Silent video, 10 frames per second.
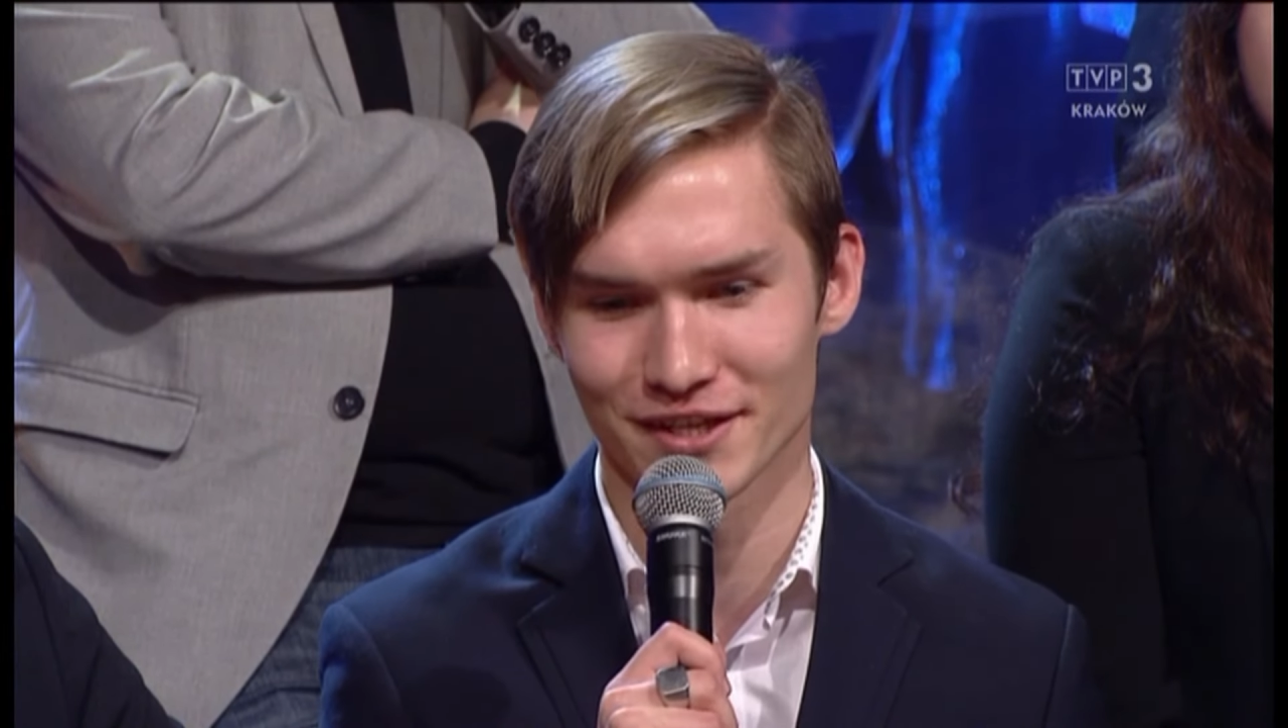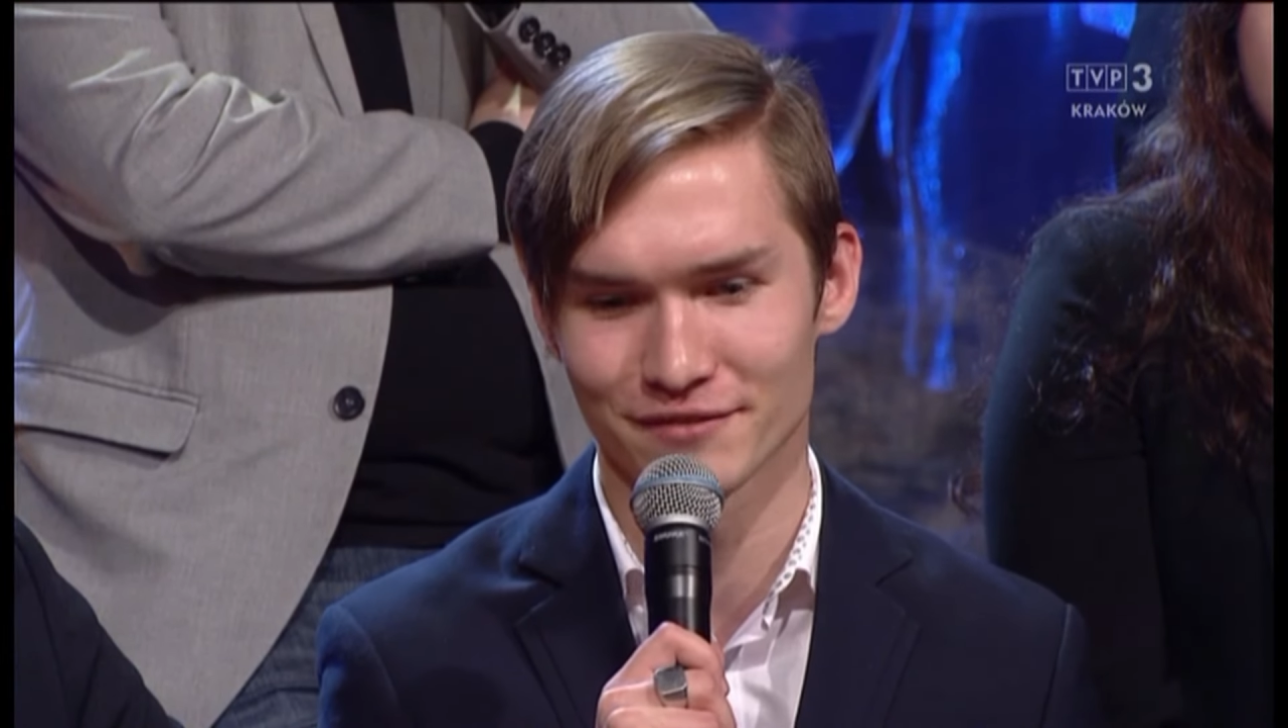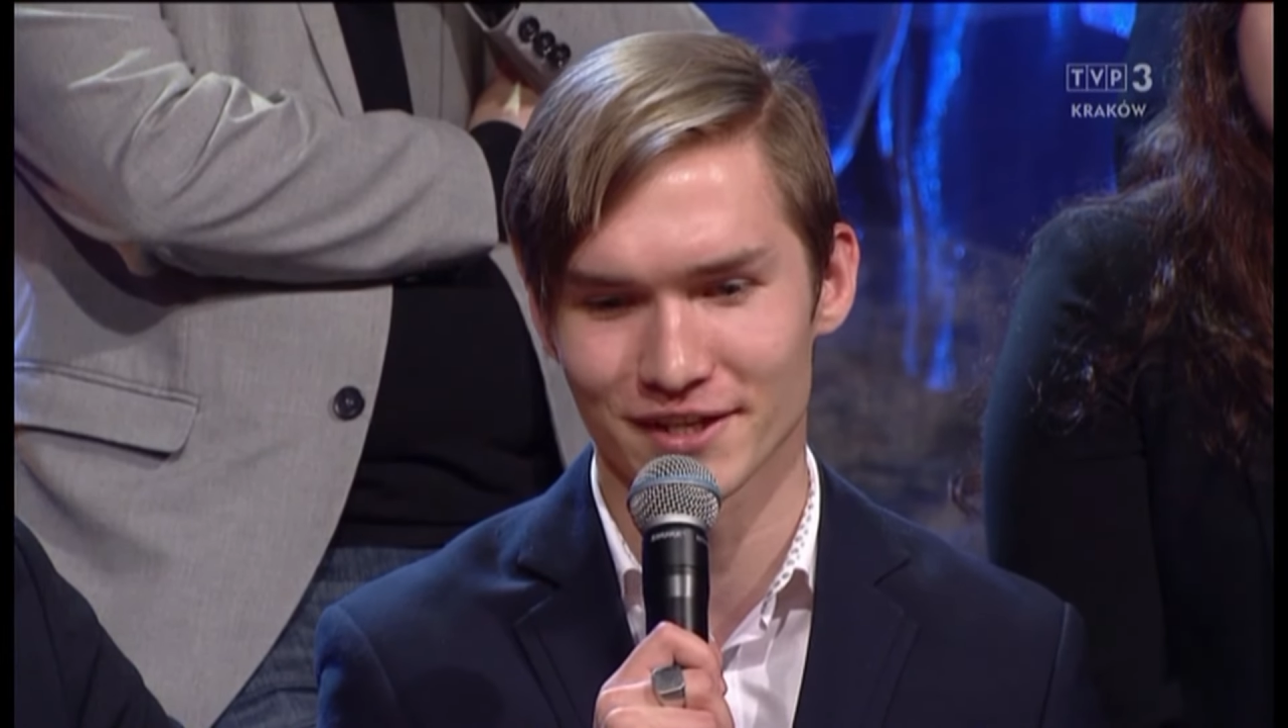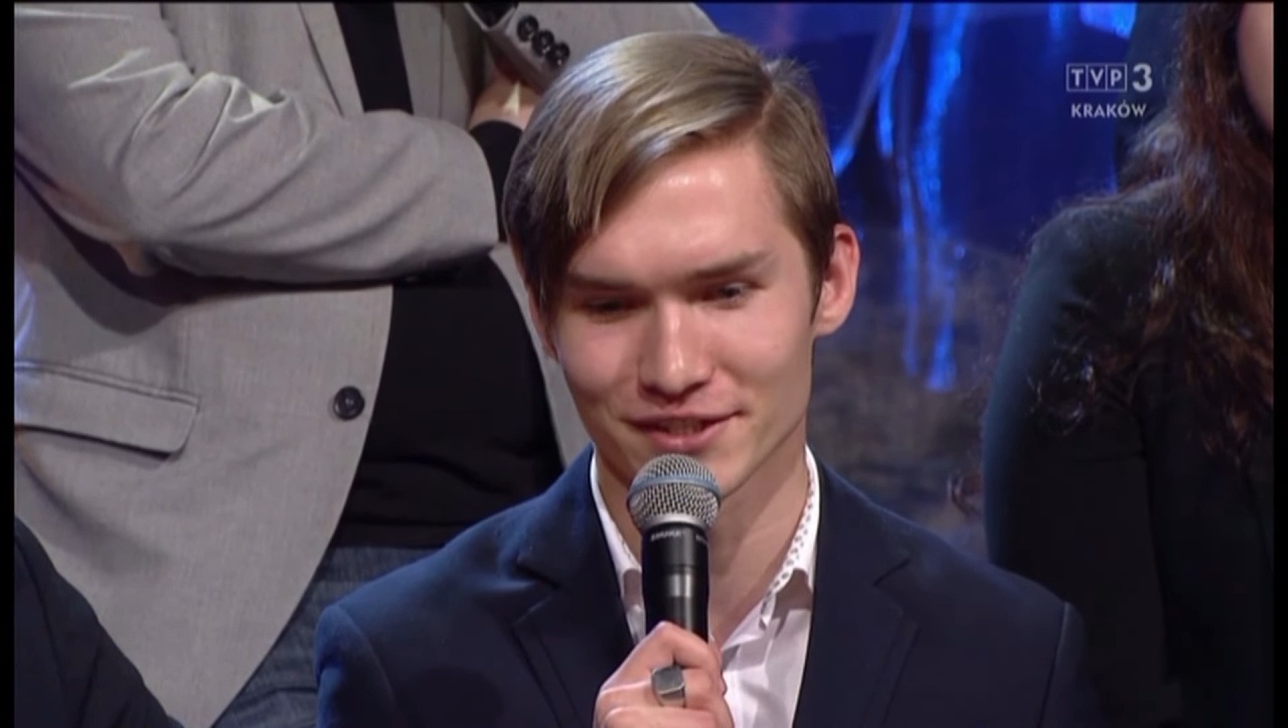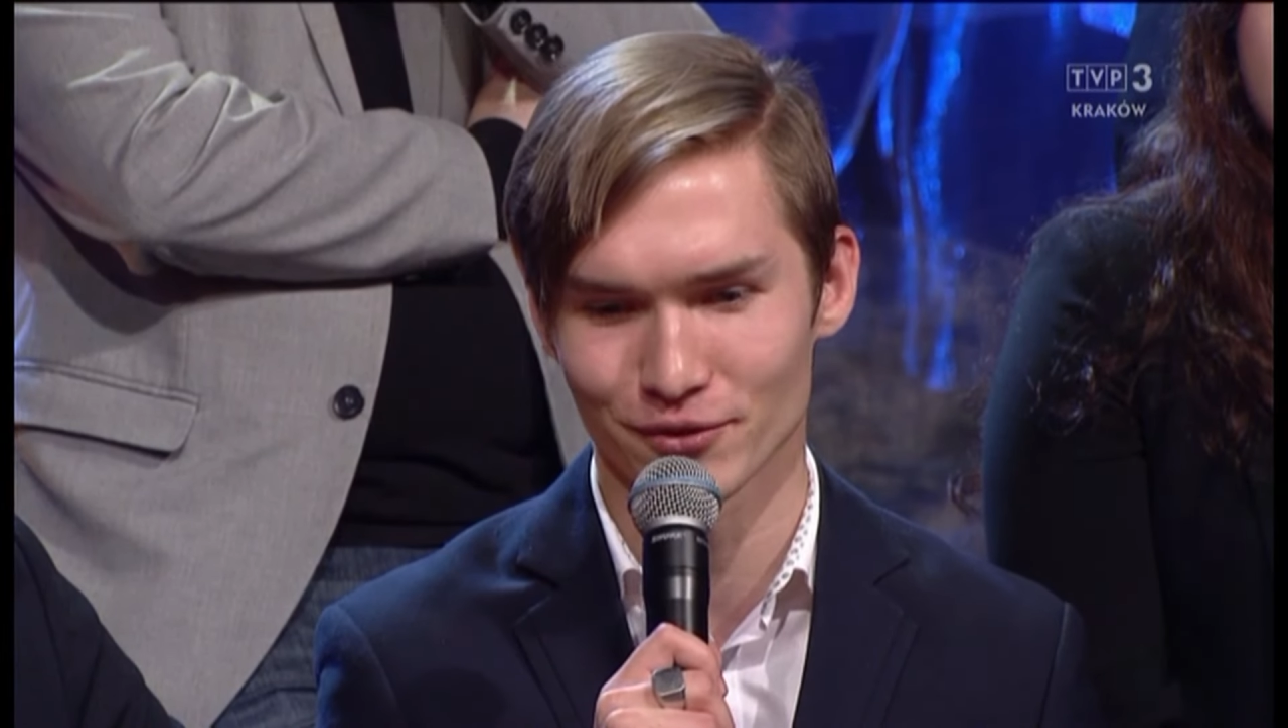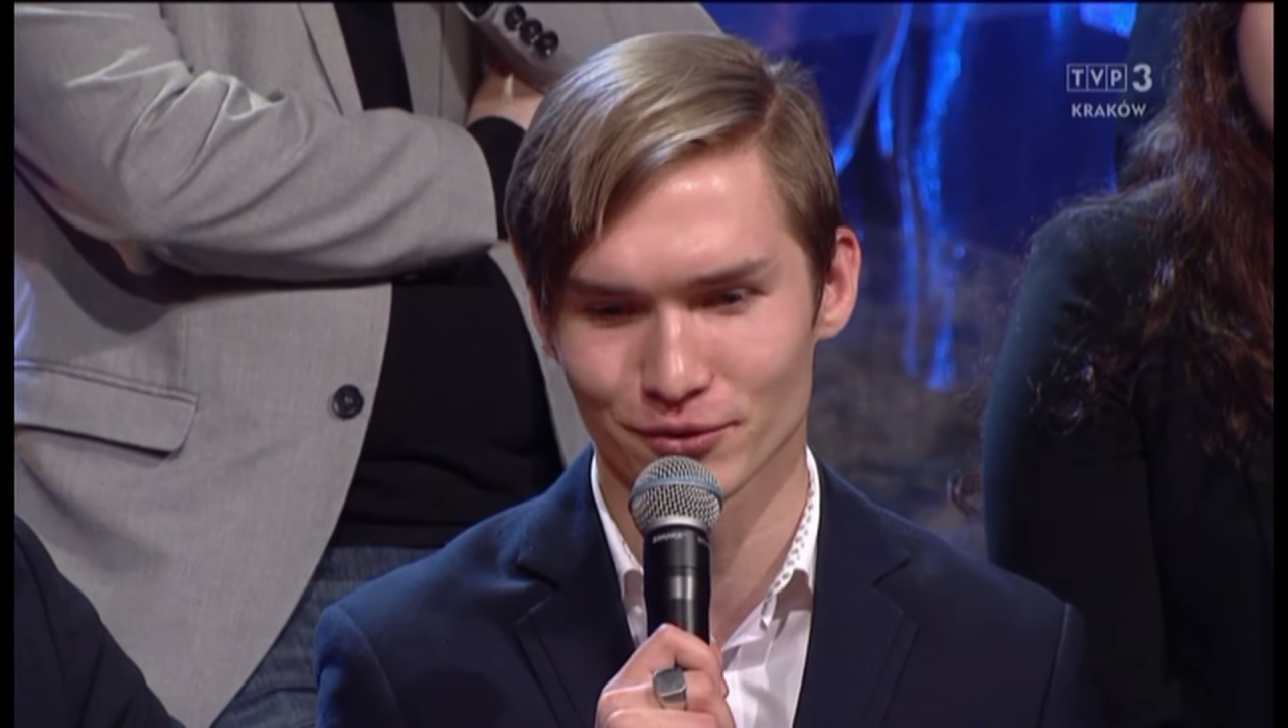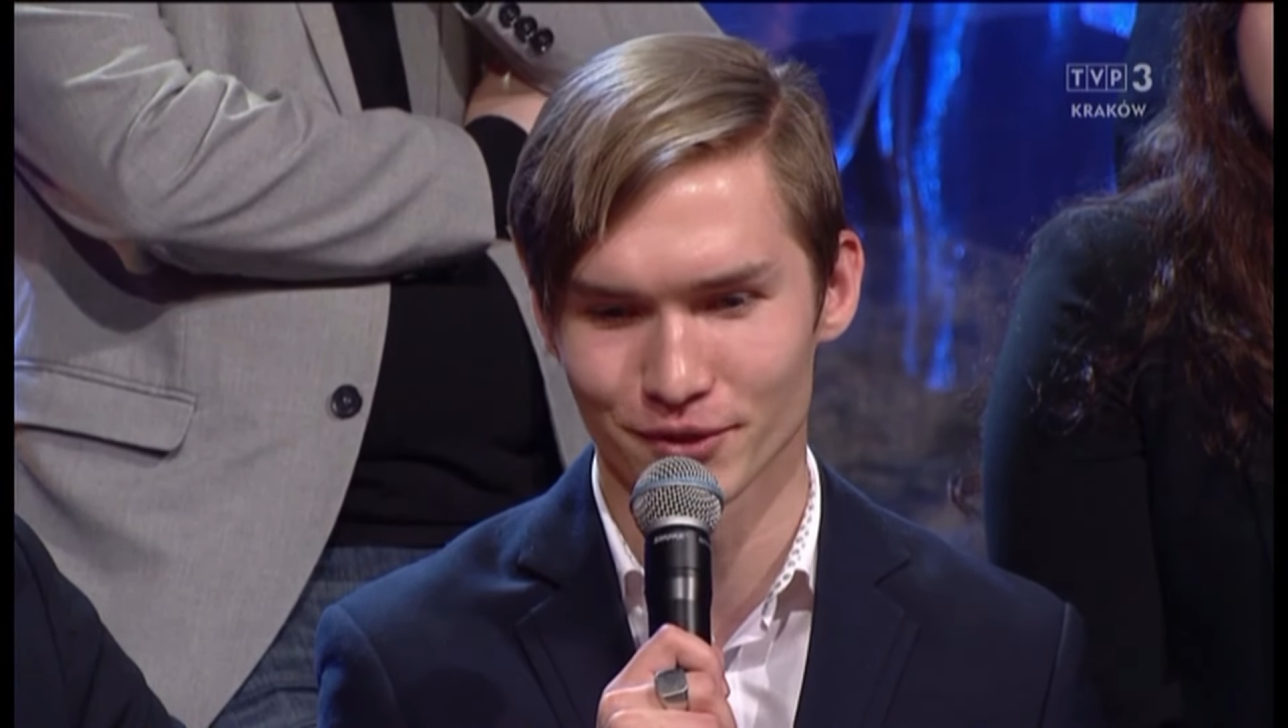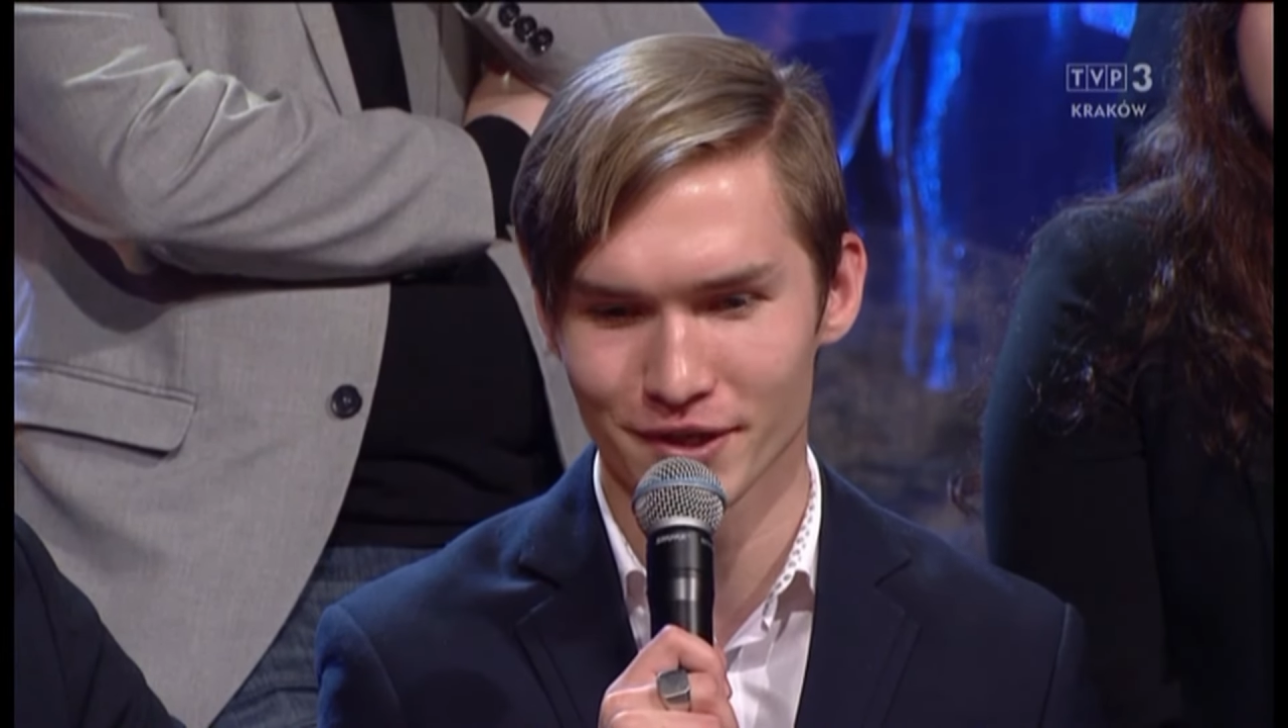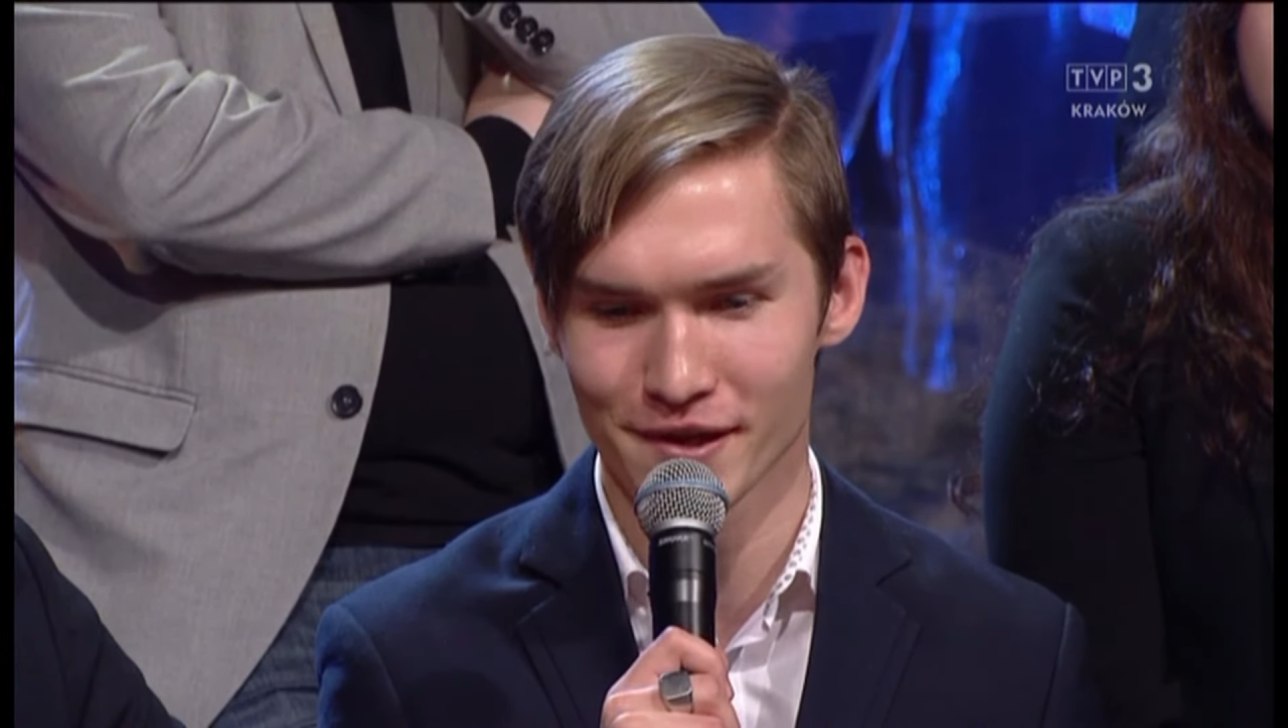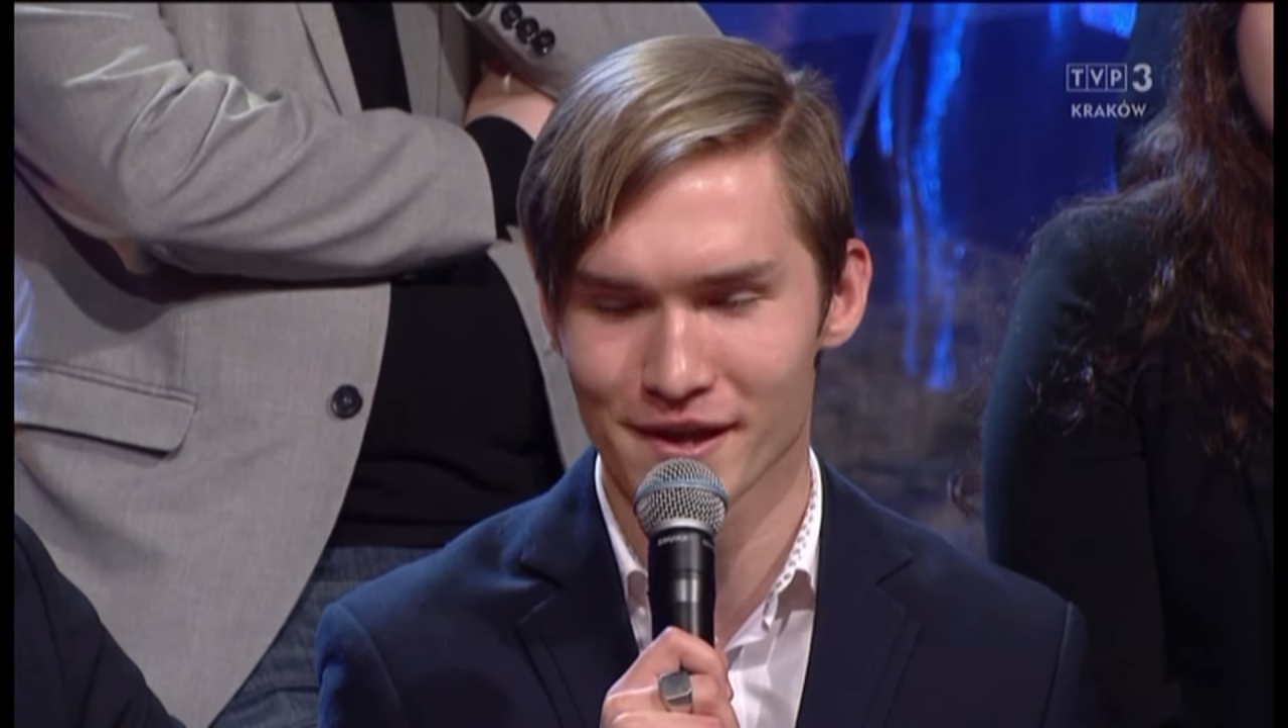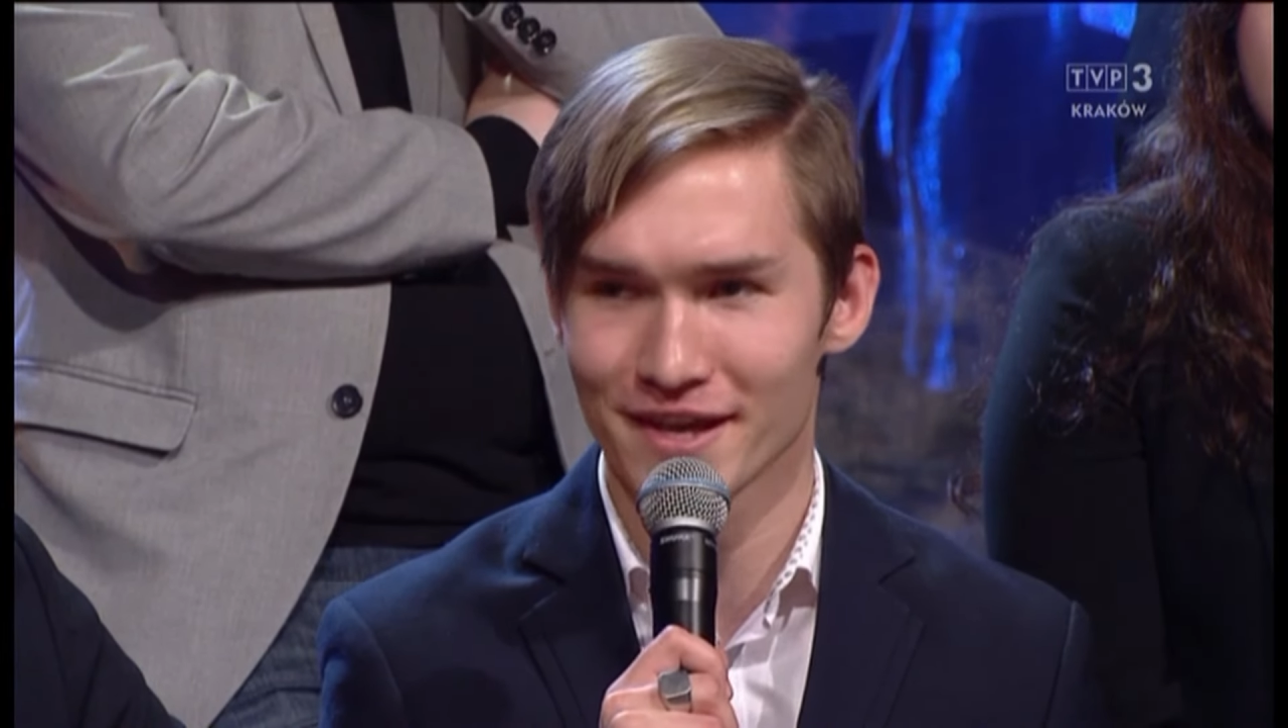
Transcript: Infrastruktury.